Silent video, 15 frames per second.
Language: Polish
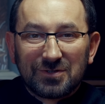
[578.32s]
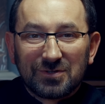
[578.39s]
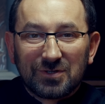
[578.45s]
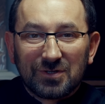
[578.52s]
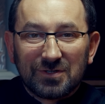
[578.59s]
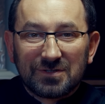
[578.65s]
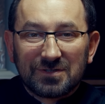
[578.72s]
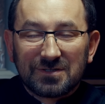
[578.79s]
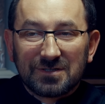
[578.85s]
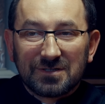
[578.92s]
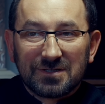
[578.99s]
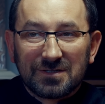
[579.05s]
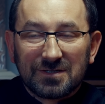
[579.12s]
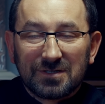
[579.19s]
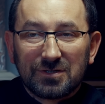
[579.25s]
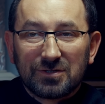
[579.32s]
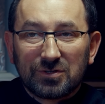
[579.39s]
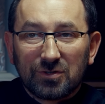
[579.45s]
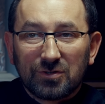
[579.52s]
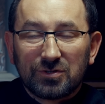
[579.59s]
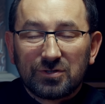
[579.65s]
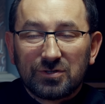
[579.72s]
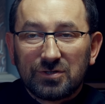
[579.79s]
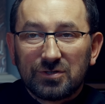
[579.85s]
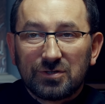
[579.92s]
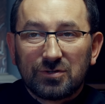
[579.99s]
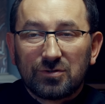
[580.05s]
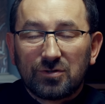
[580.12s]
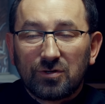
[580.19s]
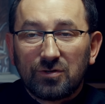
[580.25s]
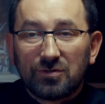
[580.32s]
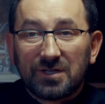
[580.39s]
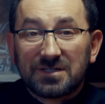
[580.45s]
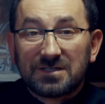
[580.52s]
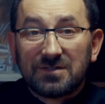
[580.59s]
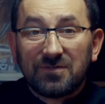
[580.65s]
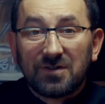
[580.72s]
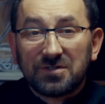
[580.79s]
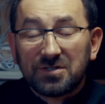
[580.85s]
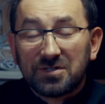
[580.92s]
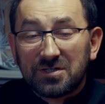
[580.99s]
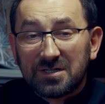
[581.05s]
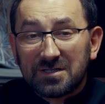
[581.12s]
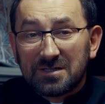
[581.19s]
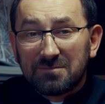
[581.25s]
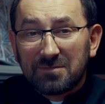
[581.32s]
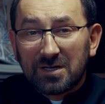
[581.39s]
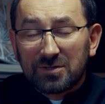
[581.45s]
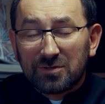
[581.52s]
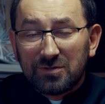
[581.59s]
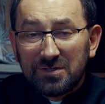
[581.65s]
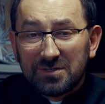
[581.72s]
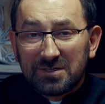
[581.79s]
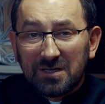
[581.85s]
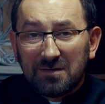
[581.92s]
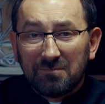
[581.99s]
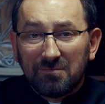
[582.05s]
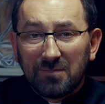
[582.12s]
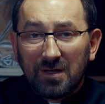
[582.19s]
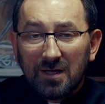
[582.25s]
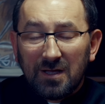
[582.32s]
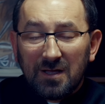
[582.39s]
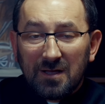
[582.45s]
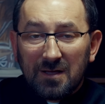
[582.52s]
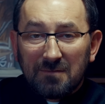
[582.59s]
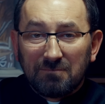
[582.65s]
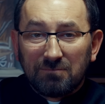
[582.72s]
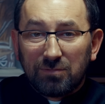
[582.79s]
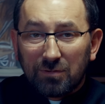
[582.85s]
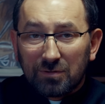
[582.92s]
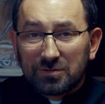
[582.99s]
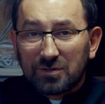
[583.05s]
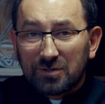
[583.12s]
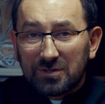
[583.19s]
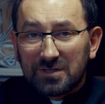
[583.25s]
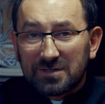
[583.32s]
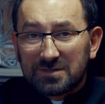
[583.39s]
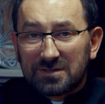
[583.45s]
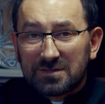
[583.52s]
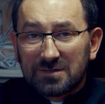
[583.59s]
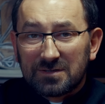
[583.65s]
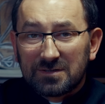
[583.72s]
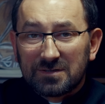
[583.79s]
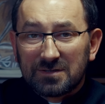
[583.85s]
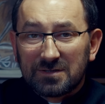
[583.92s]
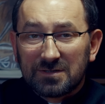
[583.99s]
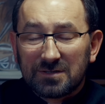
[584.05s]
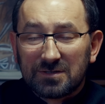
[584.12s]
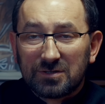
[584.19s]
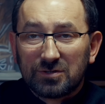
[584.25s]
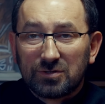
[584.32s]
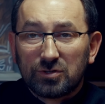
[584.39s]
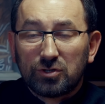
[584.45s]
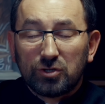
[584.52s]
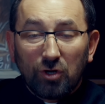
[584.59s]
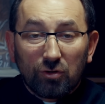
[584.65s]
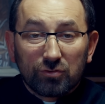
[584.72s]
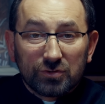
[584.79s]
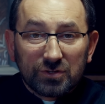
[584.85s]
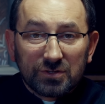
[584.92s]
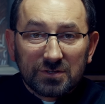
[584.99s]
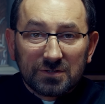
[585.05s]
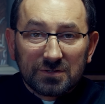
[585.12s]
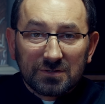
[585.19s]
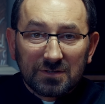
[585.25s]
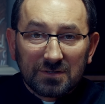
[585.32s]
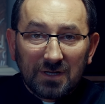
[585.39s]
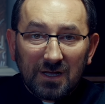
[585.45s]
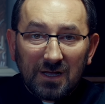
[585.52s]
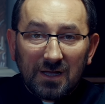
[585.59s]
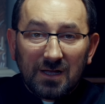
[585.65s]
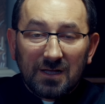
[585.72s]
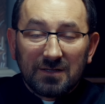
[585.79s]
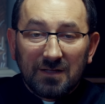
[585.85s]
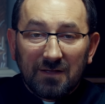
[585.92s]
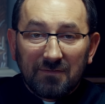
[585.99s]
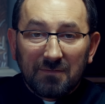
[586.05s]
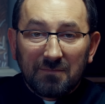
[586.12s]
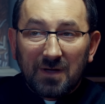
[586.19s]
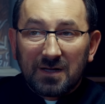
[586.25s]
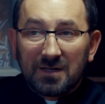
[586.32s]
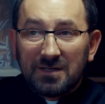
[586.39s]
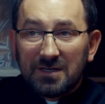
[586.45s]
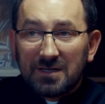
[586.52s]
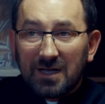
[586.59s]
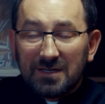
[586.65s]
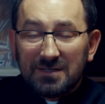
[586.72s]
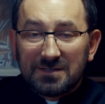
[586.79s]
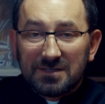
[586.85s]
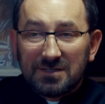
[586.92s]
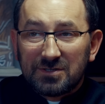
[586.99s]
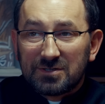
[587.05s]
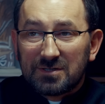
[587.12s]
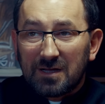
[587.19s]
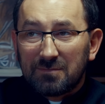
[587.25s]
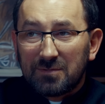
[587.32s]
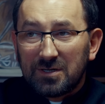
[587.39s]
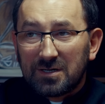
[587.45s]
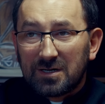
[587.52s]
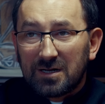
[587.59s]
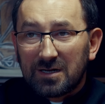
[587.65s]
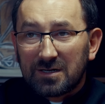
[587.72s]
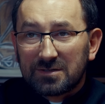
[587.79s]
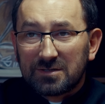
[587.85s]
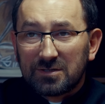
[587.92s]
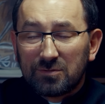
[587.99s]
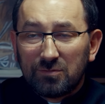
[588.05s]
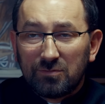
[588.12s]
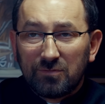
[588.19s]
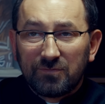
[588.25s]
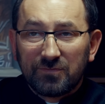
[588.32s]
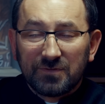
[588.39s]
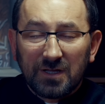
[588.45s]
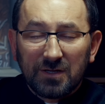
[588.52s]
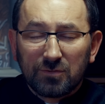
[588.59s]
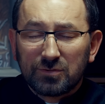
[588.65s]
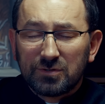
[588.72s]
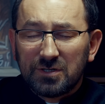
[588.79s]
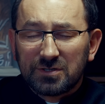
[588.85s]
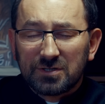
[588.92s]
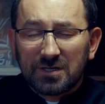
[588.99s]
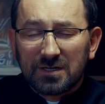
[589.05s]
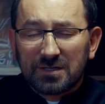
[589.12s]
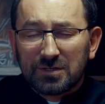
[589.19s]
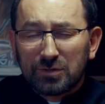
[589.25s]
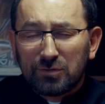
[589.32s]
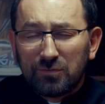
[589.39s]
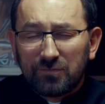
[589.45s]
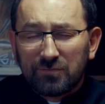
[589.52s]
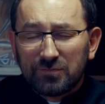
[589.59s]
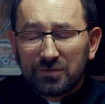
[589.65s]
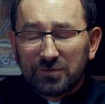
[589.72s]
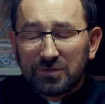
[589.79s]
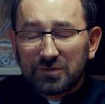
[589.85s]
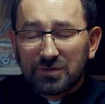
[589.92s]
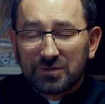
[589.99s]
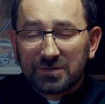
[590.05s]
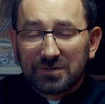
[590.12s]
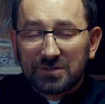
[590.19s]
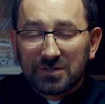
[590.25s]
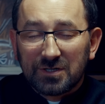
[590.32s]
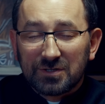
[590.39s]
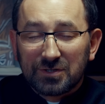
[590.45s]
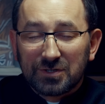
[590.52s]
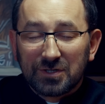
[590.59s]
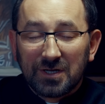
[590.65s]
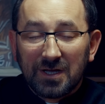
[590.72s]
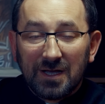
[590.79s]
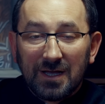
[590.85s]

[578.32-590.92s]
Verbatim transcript: czy to jest y, ktoś, kogo nazywa się księdzem katolickim, bo to jest y, ksiądz, nie wiem, anglikański. Czytałem kilka artykułów, najróżniejszych artykułów dotyczących księży.